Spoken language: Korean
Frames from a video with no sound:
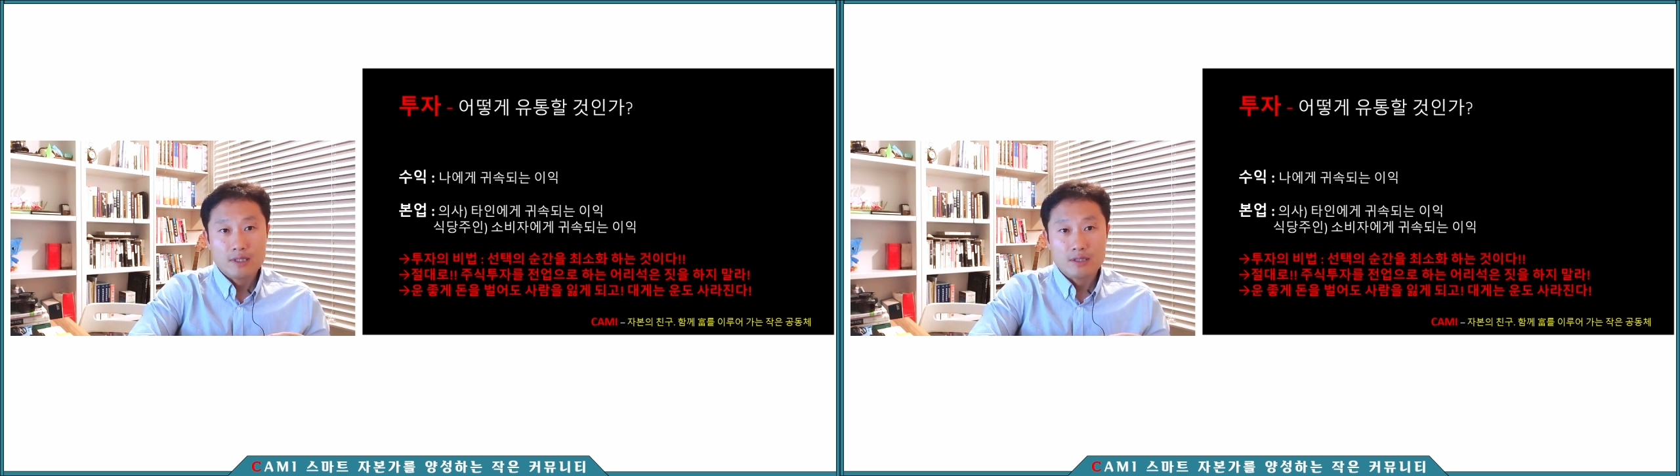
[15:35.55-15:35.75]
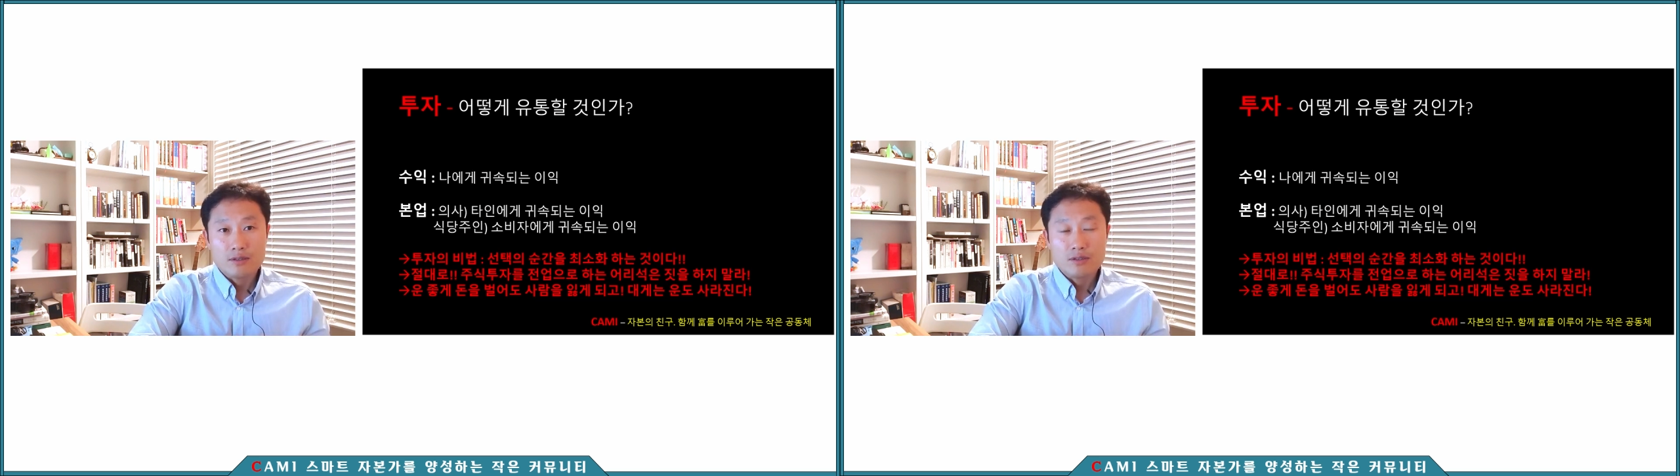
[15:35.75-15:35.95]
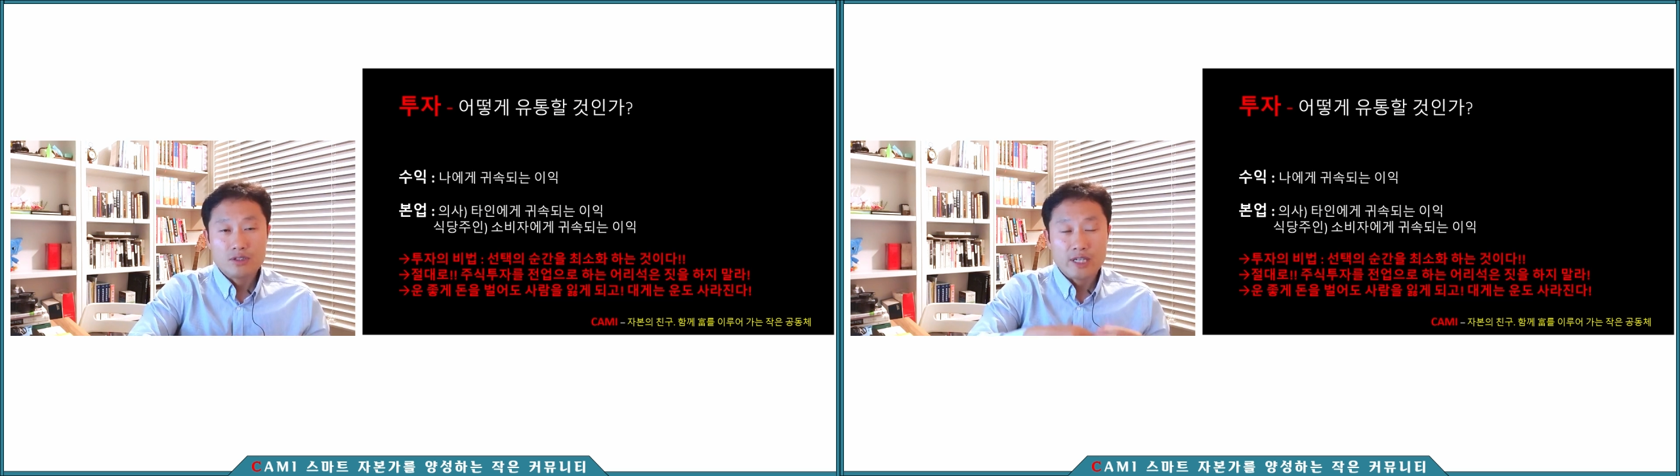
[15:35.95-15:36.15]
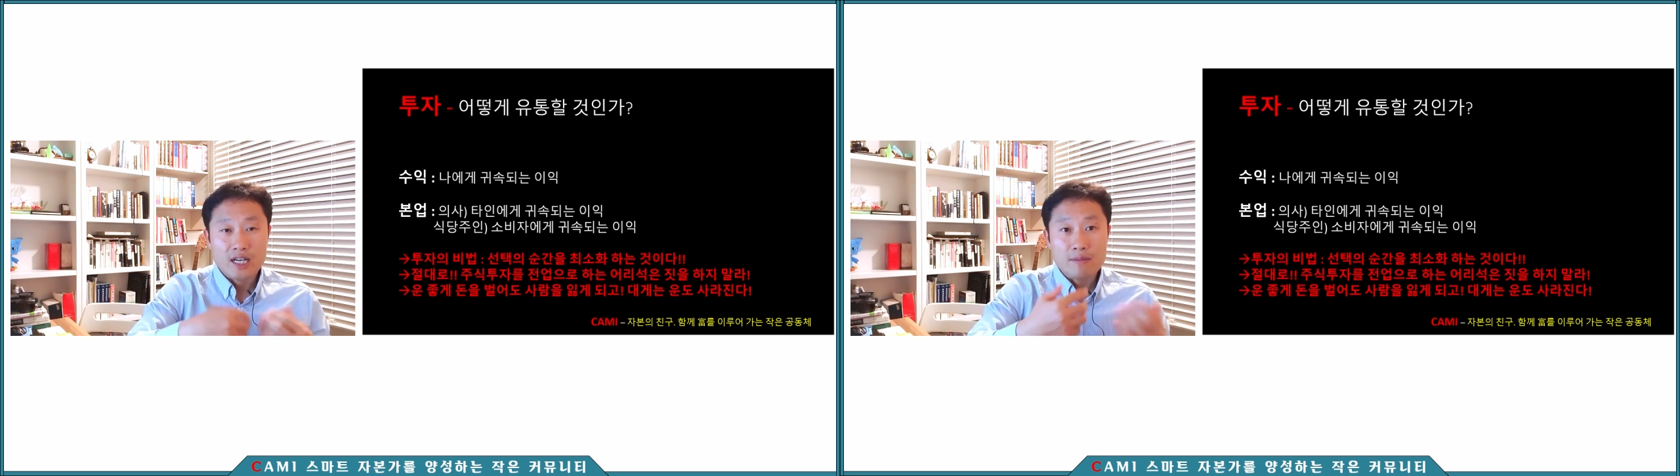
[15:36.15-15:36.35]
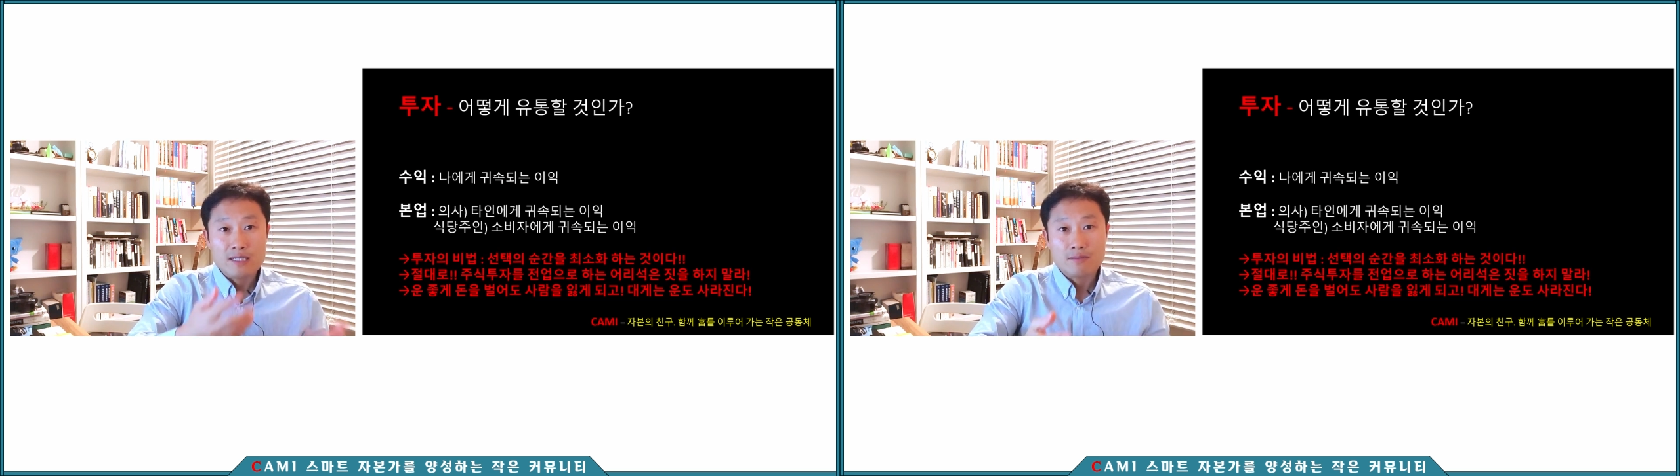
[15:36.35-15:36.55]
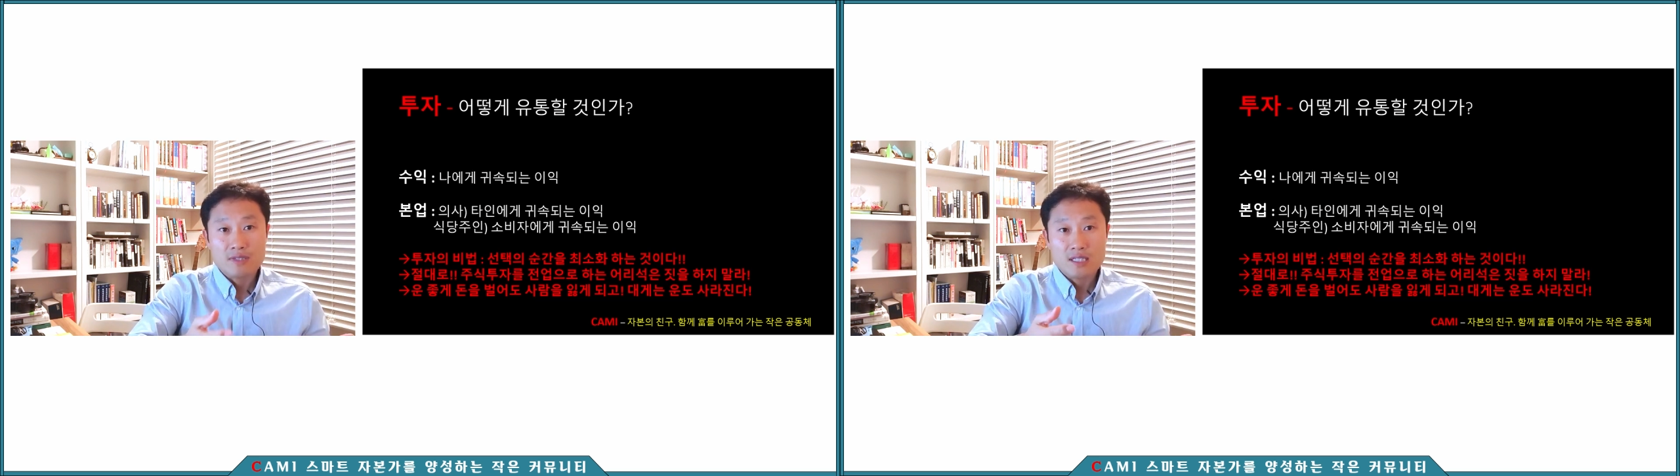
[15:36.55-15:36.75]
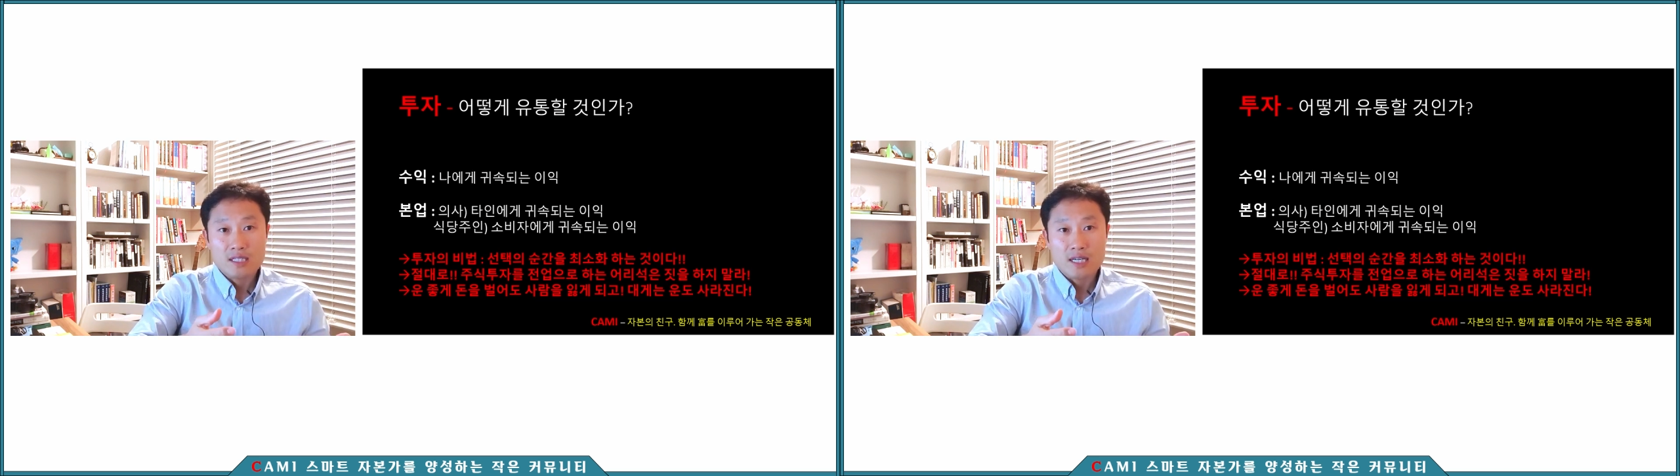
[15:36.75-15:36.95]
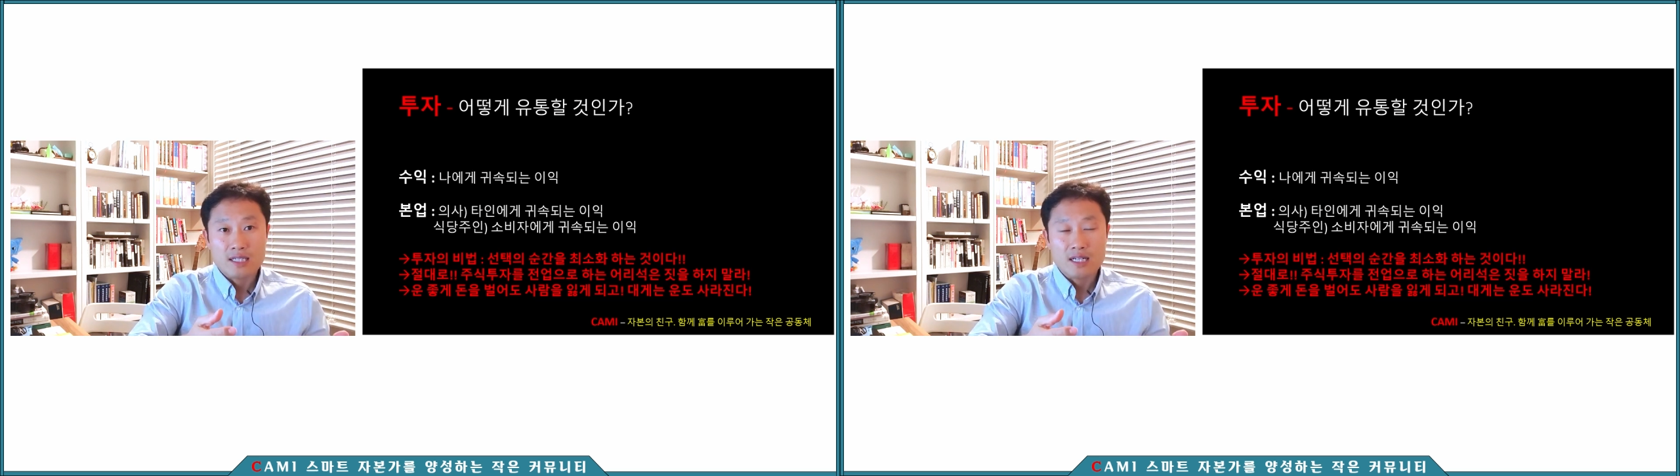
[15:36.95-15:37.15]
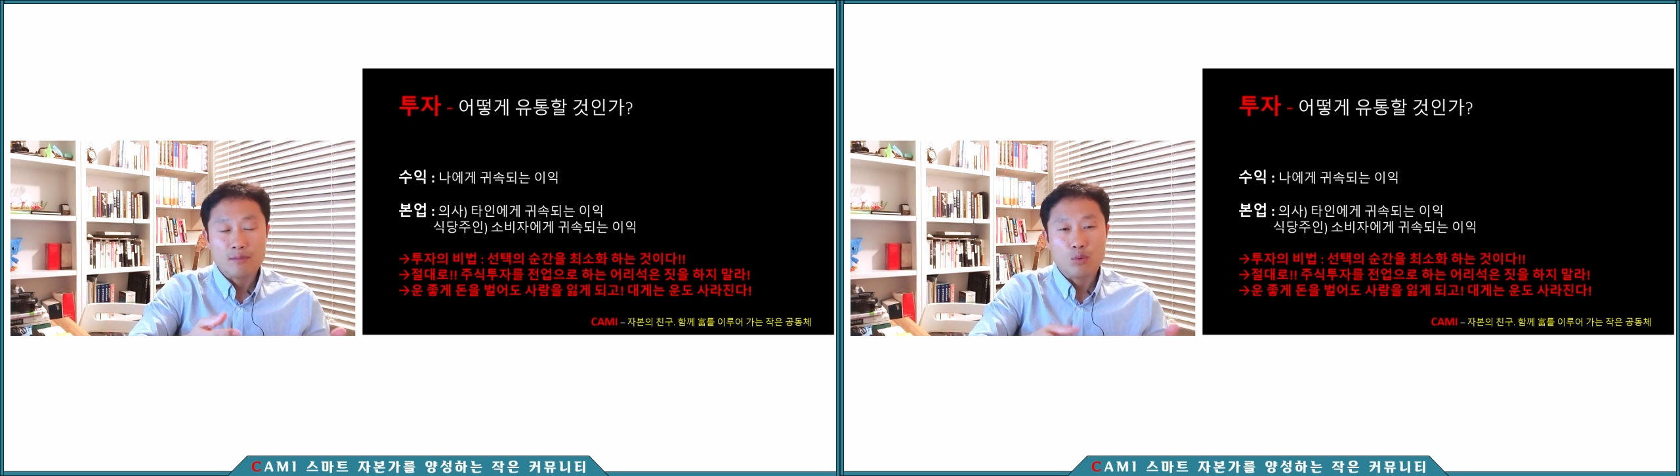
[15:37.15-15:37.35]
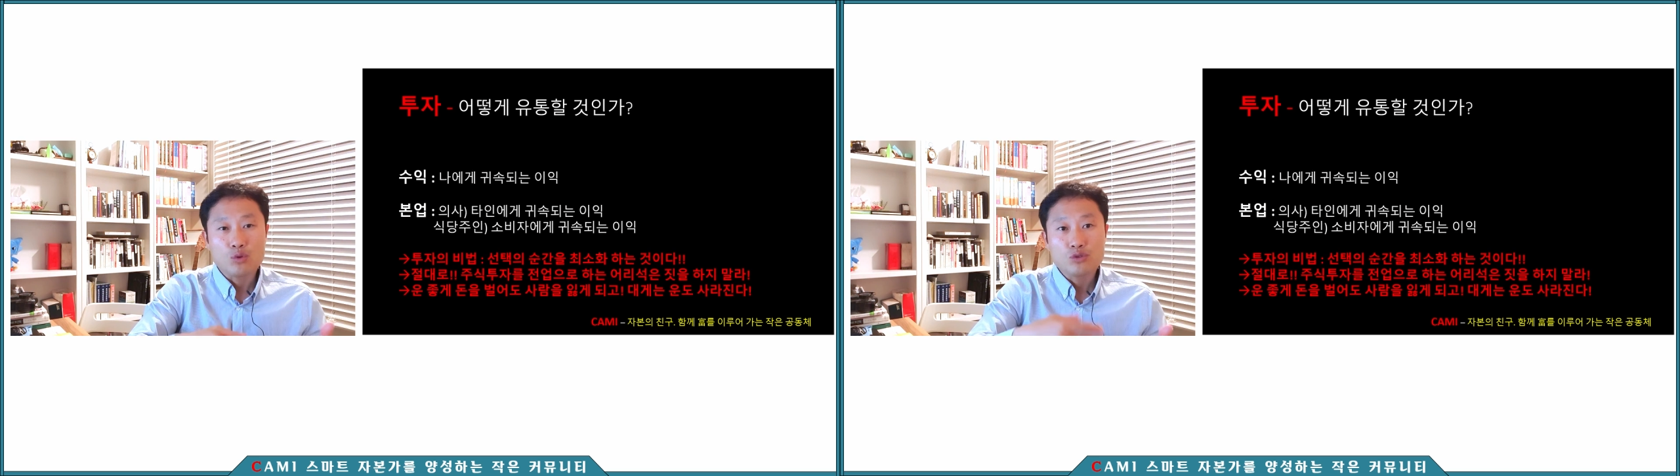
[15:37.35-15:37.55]
이거는 제가 말씀드리는 게 아니라
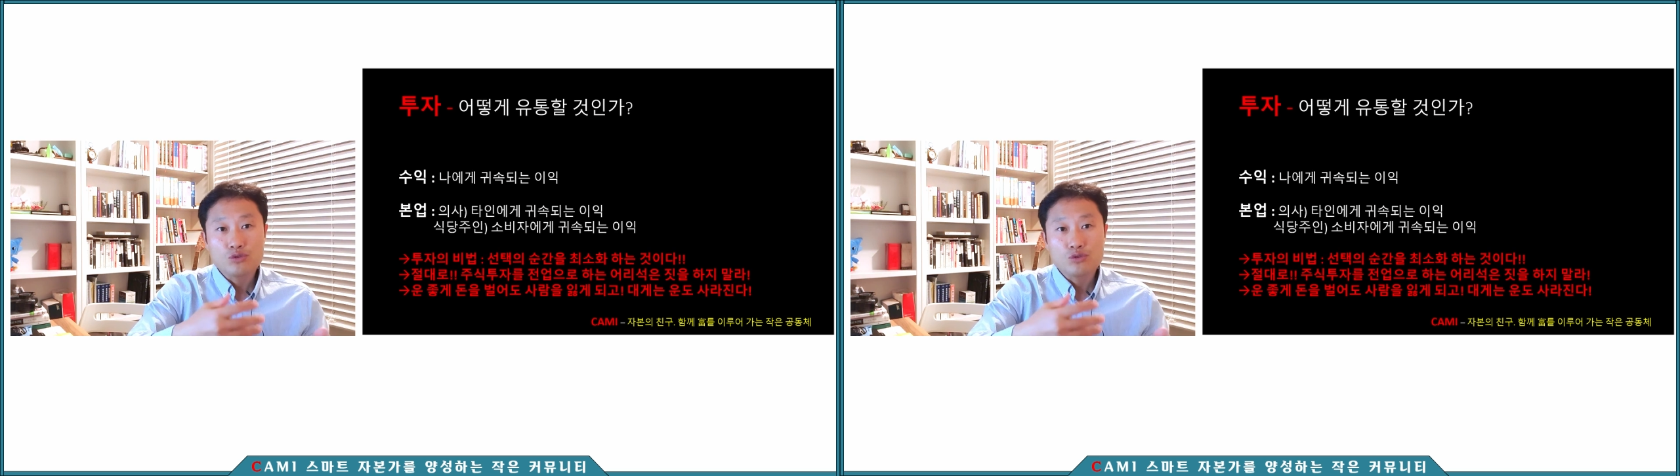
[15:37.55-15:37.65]
모든